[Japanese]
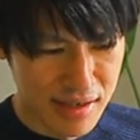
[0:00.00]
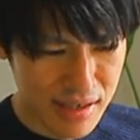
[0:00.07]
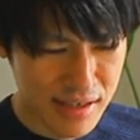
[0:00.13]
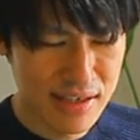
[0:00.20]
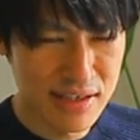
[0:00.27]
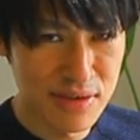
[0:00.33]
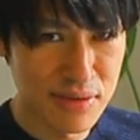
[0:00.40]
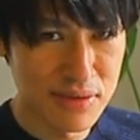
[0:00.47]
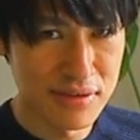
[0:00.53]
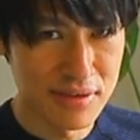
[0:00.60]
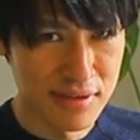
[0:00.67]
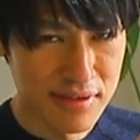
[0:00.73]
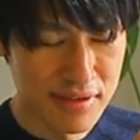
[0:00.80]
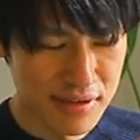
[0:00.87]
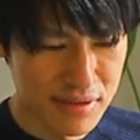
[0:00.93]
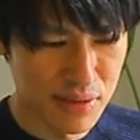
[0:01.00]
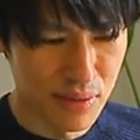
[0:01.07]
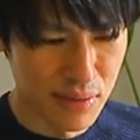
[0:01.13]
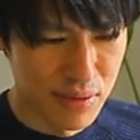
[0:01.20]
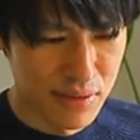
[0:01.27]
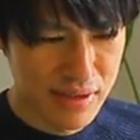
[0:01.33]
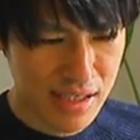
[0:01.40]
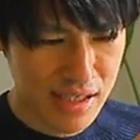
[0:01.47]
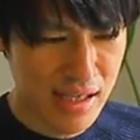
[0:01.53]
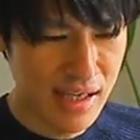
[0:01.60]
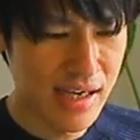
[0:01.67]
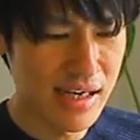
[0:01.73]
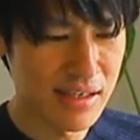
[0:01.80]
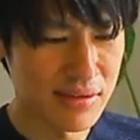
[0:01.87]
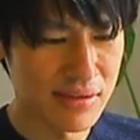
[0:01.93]
ライオン、ゾウって考
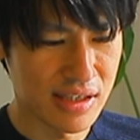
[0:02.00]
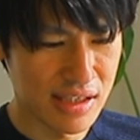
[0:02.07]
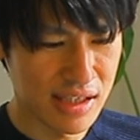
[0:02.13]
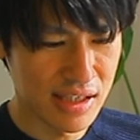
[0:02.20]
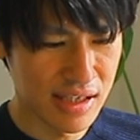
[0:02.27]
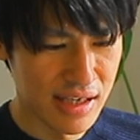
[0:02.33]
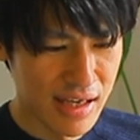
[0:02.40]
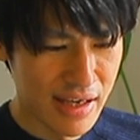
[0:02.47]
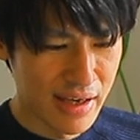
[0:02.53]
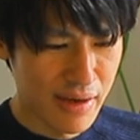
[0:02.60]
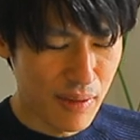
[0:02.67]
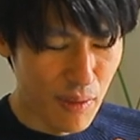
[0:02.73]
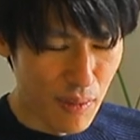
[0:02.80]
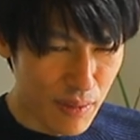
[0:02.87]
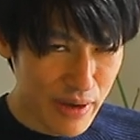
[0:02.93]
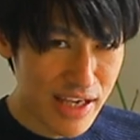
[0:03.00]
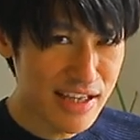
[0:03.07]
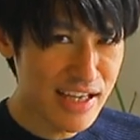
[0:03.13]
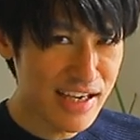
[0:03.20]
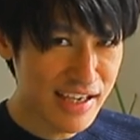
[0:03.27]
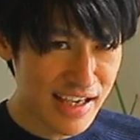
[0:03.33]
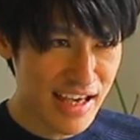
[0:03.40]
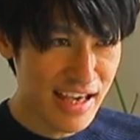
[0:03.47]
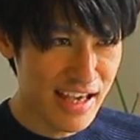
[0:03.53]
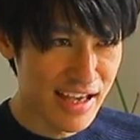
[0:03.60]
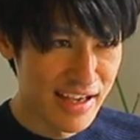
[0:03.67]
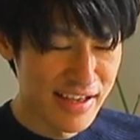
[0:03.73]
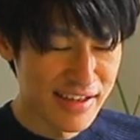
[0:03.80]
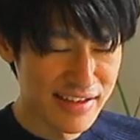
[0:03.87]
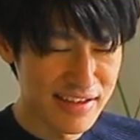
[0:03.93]
えた時に、これだ
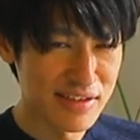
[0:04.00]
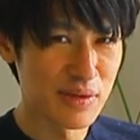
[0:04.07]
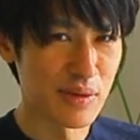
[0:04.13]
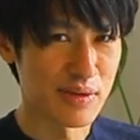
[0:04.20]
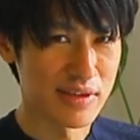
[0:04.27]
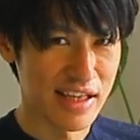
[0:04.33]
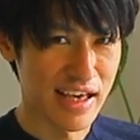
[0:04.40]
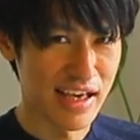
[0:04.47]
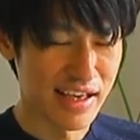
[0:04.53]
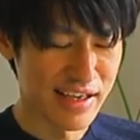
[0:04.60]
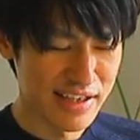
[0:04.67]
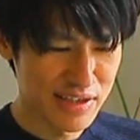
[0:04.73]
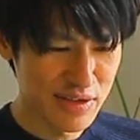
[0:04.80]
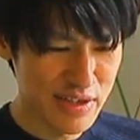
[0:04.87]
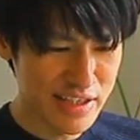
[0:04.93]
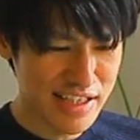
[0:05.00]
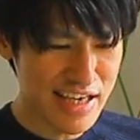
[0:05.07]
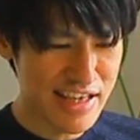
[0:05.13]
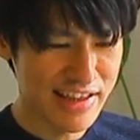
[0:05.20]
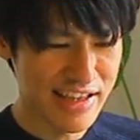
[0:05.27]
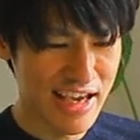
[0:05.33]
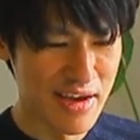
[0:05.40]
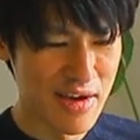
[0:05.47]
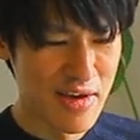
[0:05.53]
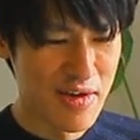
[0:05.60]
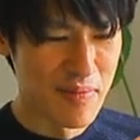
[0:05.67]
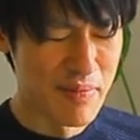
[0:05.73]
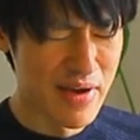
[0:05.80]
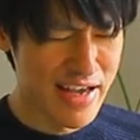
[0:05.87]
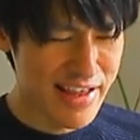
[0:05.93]
け禰豆子って人に対して
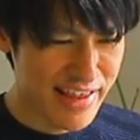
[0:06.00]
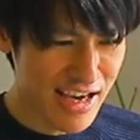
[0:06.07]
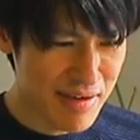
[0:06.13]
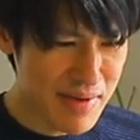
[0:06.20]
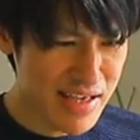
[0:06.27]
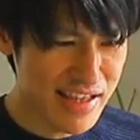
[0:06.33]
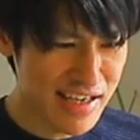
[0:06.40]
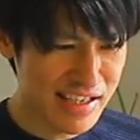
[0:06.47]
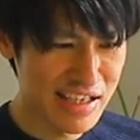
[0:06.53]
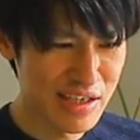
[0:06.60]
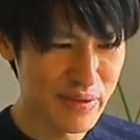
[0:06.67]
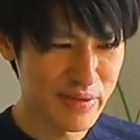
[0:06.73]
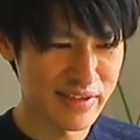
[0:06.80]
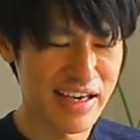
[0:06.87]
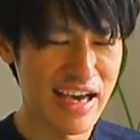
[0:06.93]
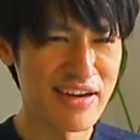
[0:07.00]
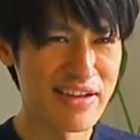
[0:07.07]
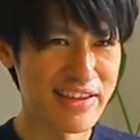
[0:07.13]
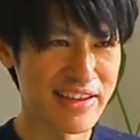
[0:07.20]
めちゃめちゃ気を使える